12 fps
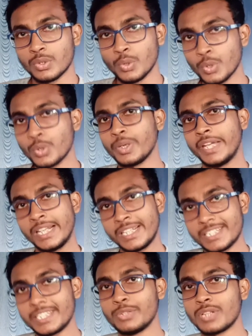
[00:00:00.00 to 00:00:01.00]
কোনো
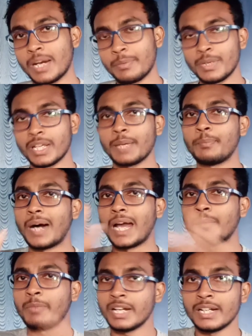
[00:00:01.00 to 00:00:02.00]
ইনস্টিটিউট আপনাকে
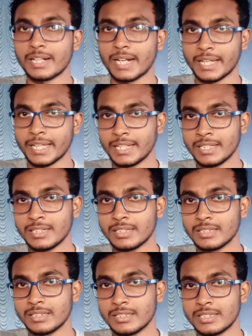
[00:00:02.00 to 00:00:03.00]
পারমানেন্ট রাখে না
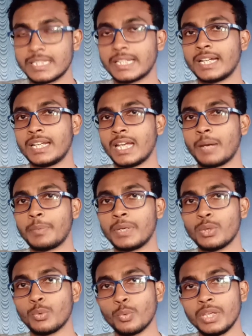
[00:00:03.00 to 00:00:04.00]
যেখানে আপনি
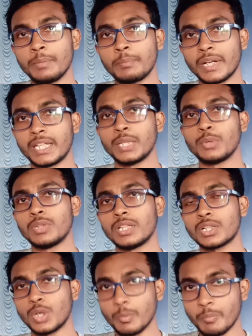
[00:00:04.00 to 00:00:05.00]
ওই
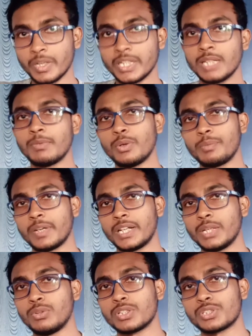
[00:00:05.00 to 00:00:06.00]
পার্টিকুলার কোম্পানির বা ওই
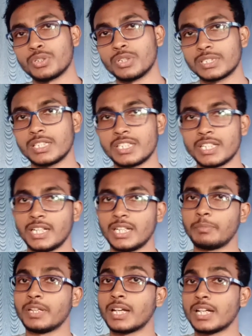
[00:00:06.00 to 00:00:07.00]
পার্টিকুলার সংস্থা যেখানে
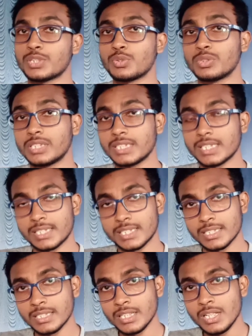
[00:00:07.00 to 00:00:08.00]
আপনি কাজ করতে যাচ্ছেন